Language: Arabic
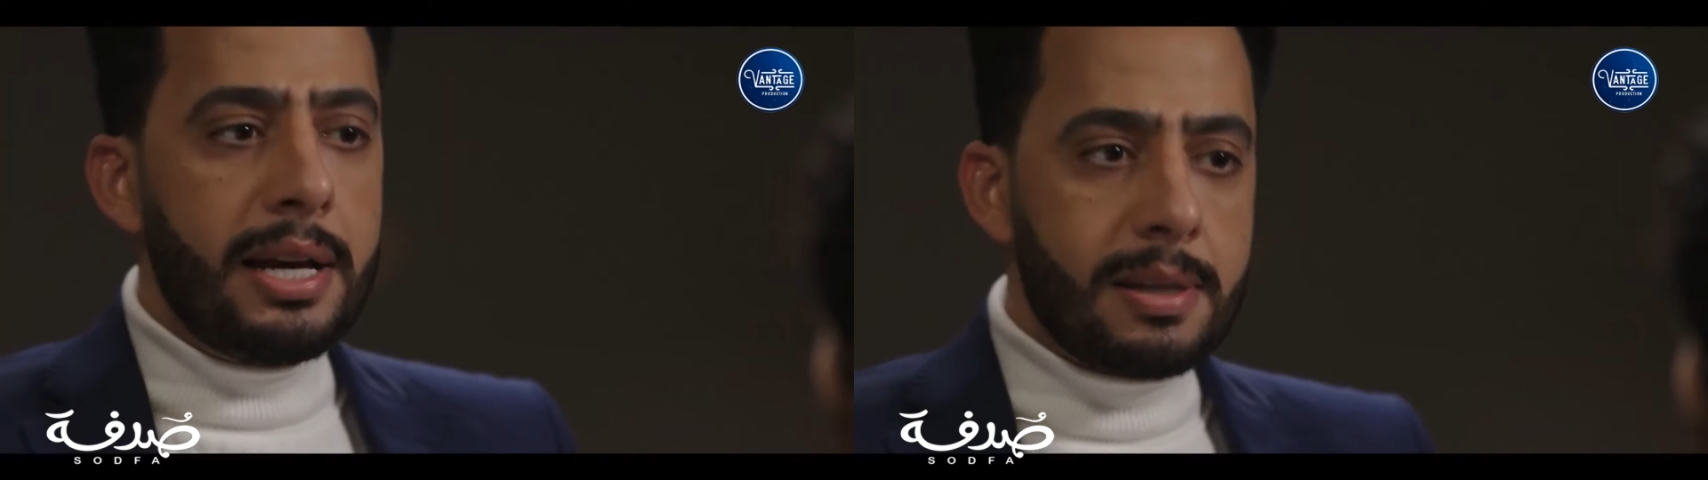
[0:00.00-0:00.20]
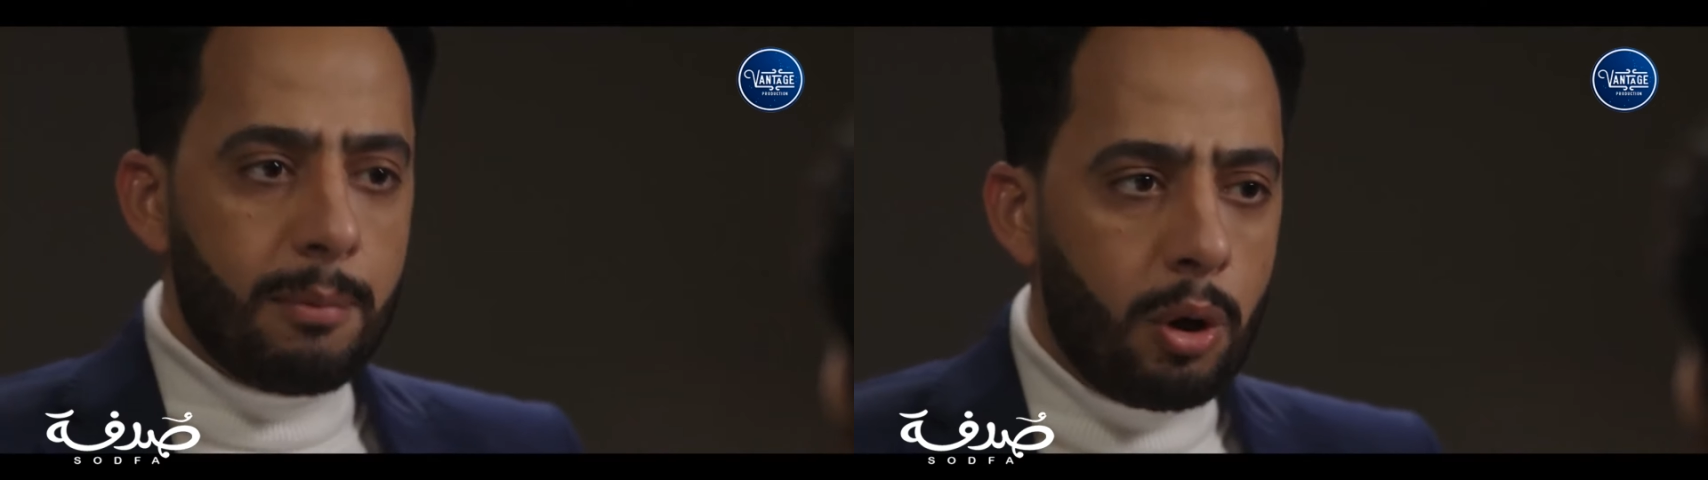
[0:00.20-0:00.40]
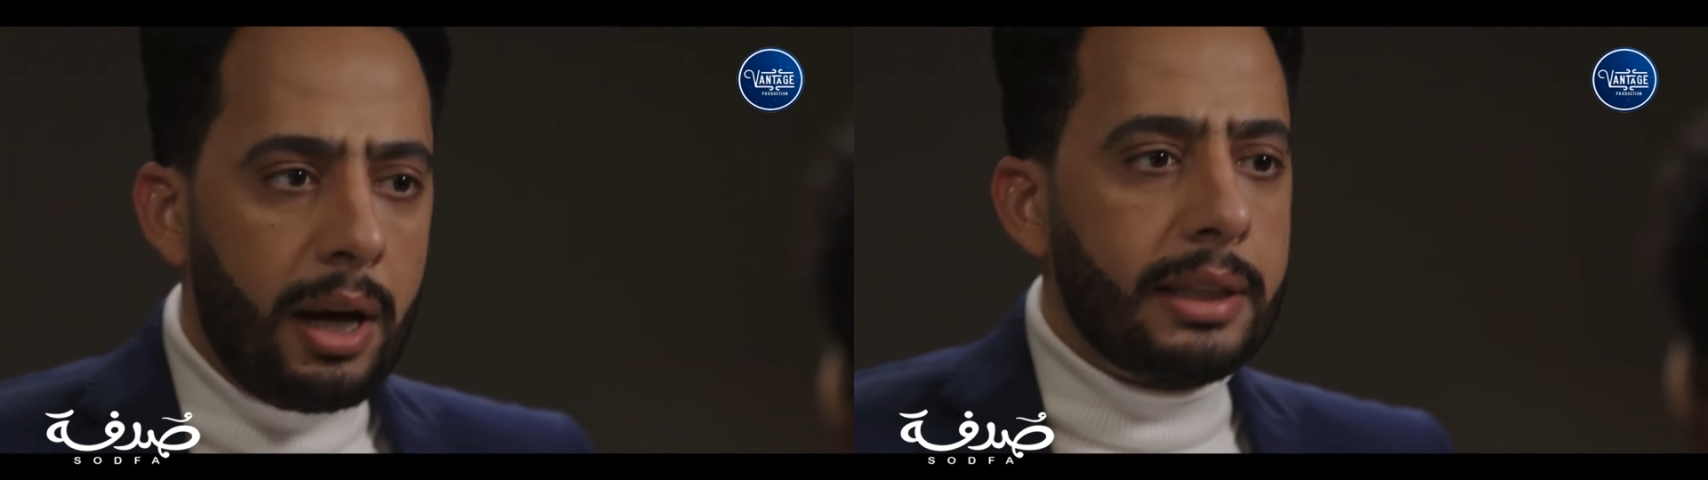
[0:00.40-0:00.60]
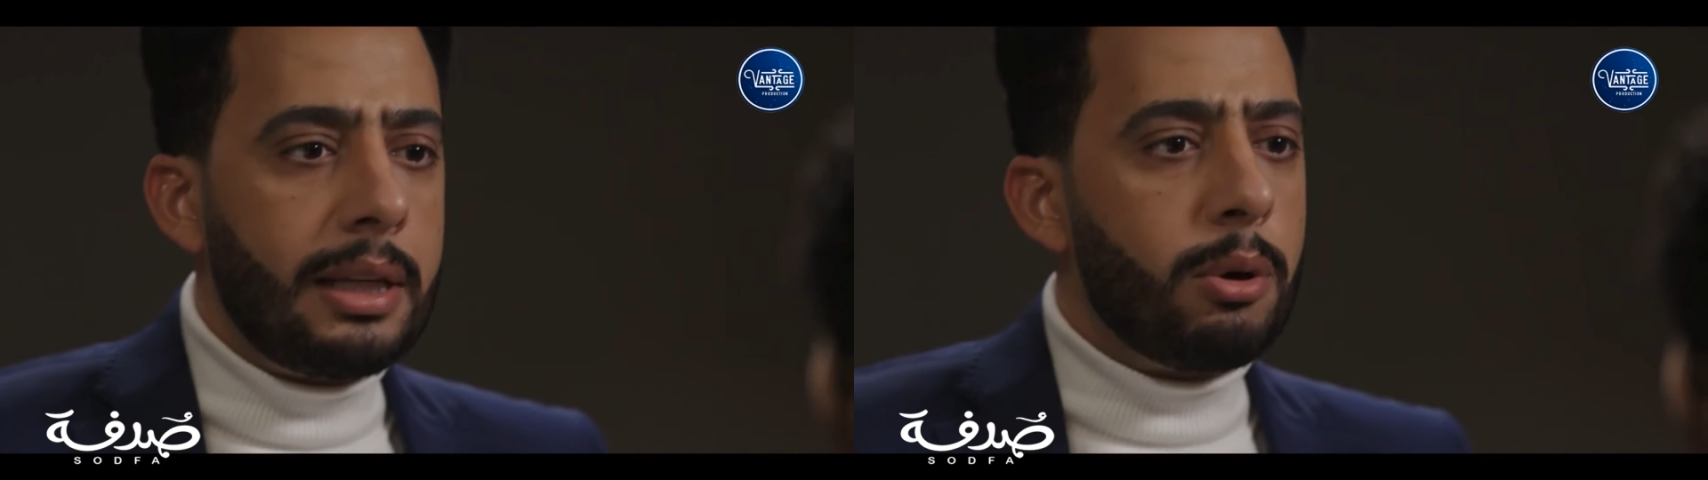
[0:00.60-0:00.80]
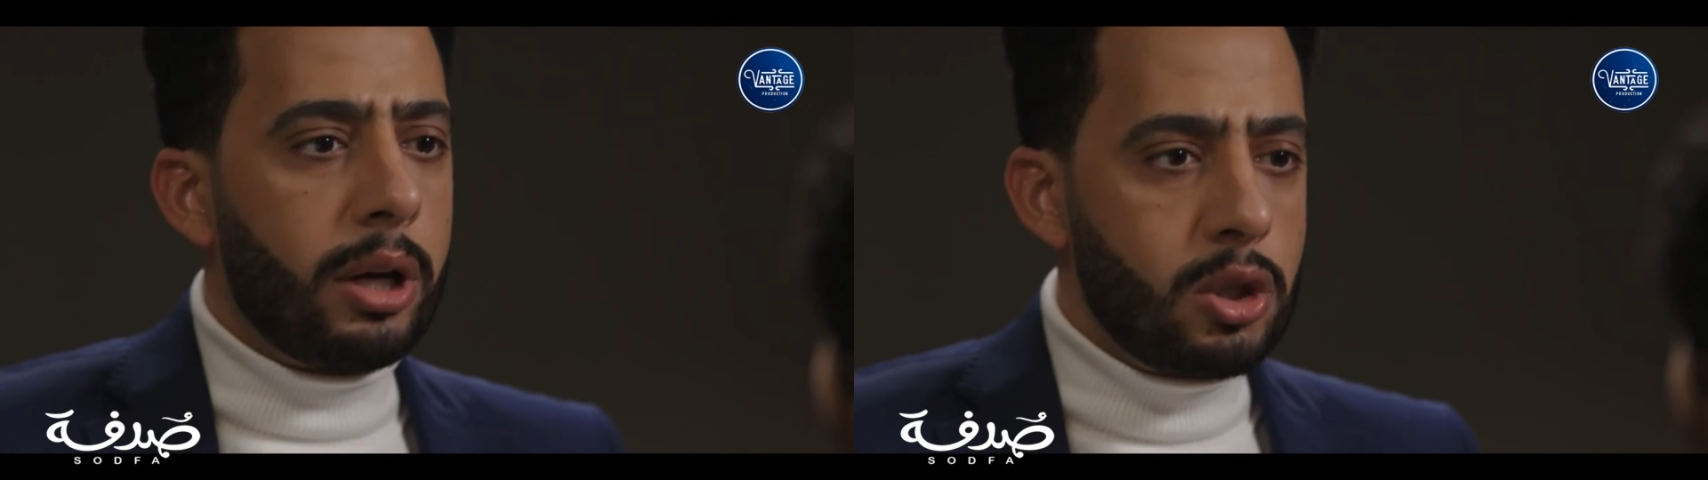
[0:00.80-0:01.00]
حازم وروح هات
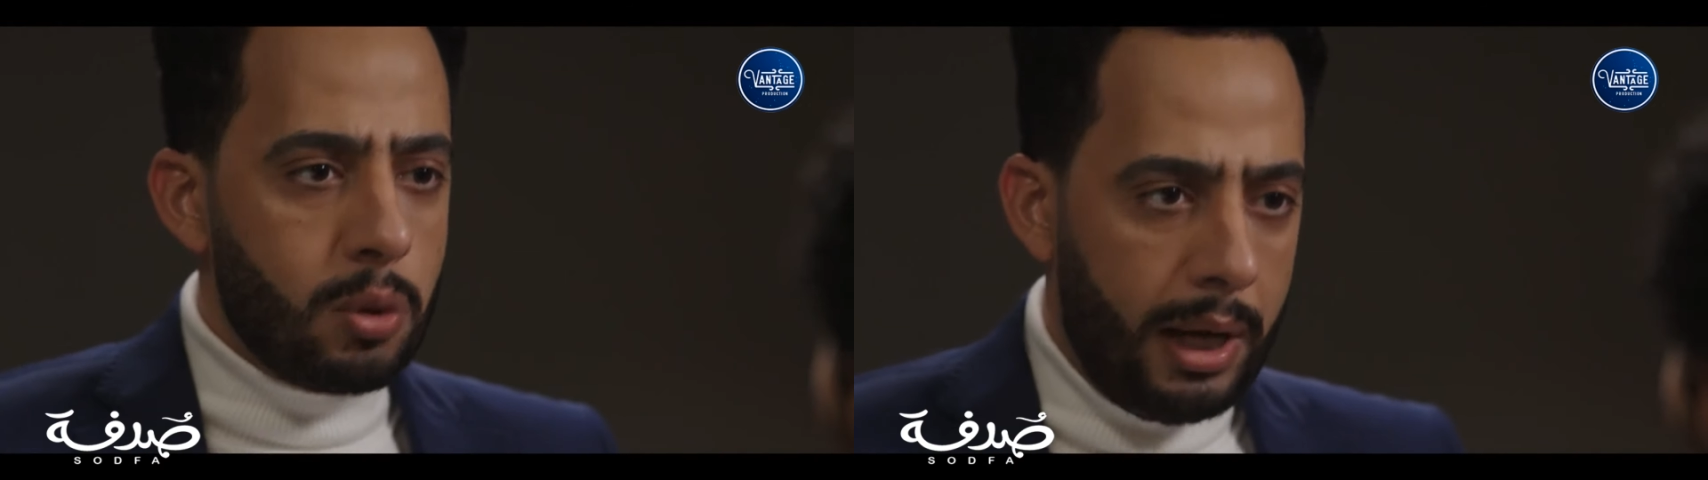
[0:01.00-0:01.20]
لابوك عيش